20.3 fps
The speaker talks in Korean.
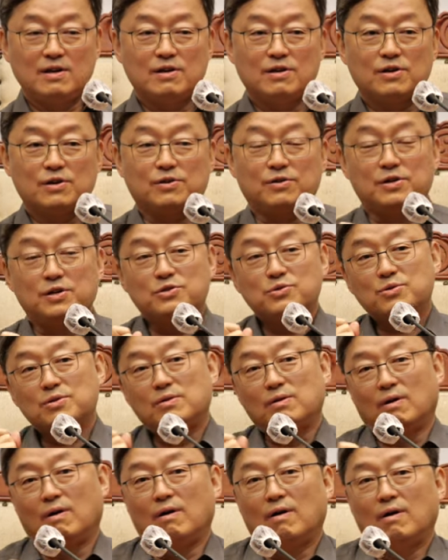
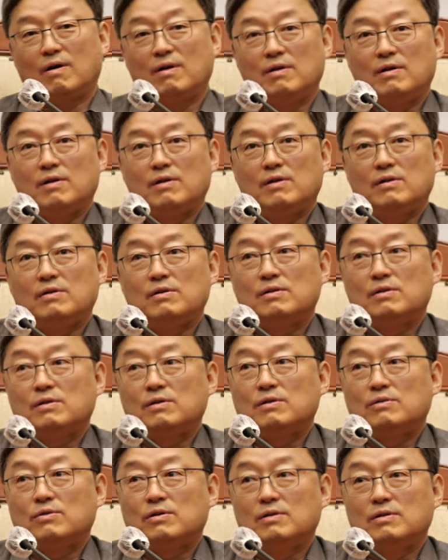그래서
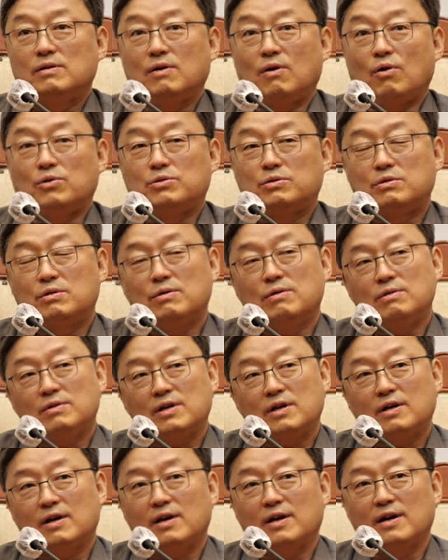
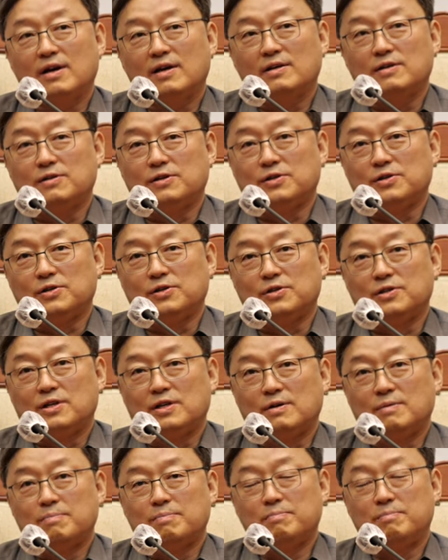어떻게
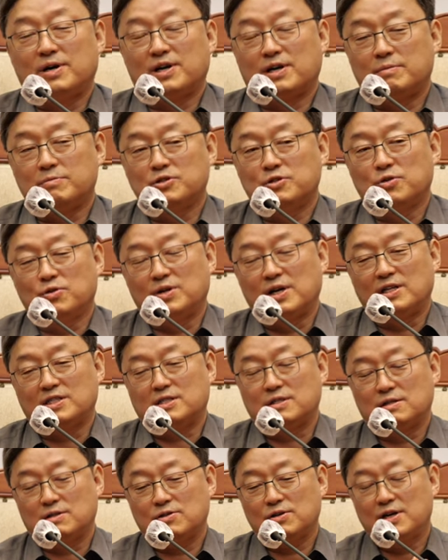이 바라만교나
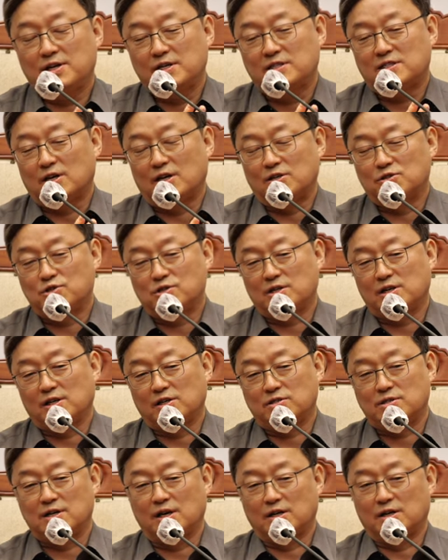서양의
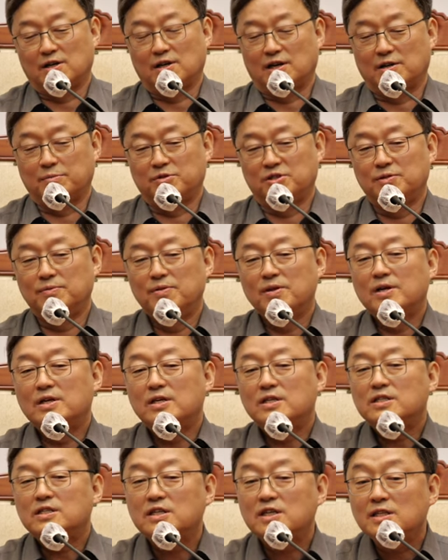자연신학에서 얘기를 하냐면,
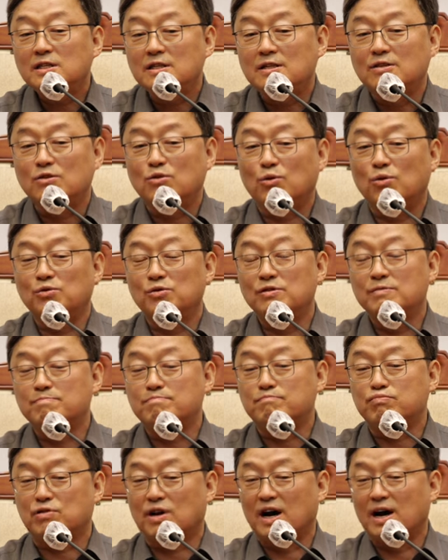신 또는
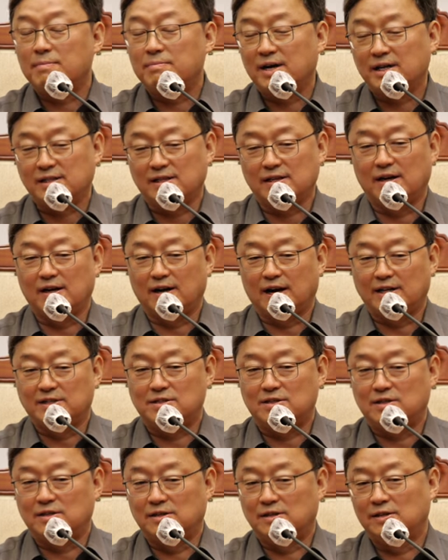브라만과
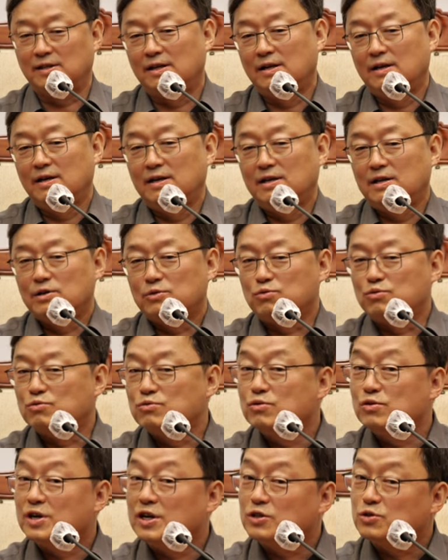같은
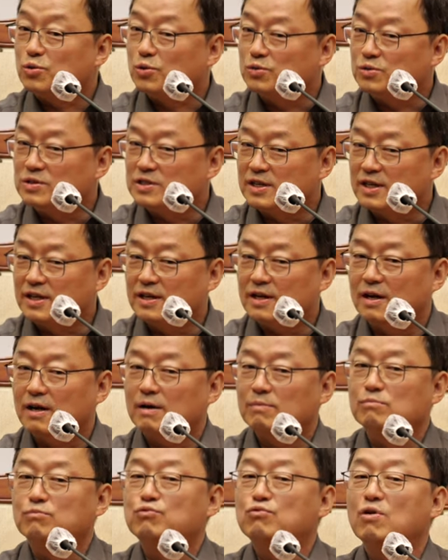궁극의 존재,
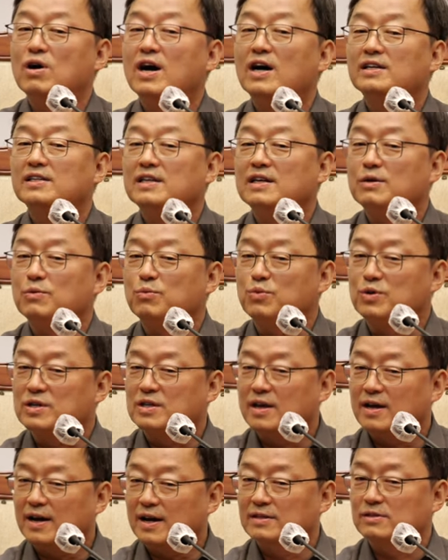무한히
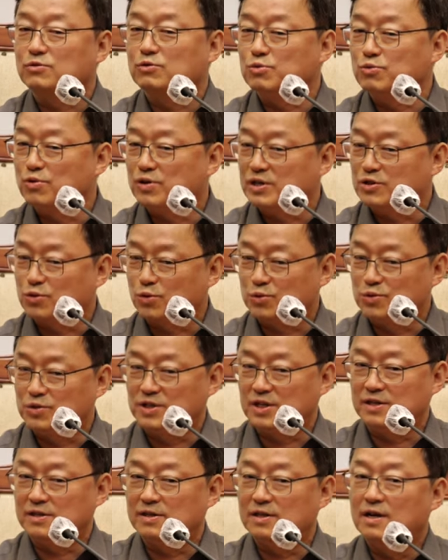위대한 궁극의
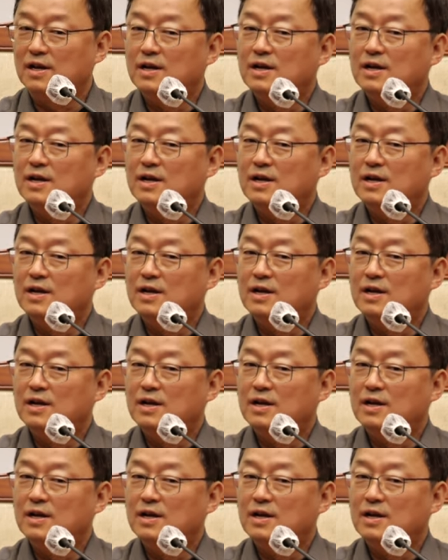존재를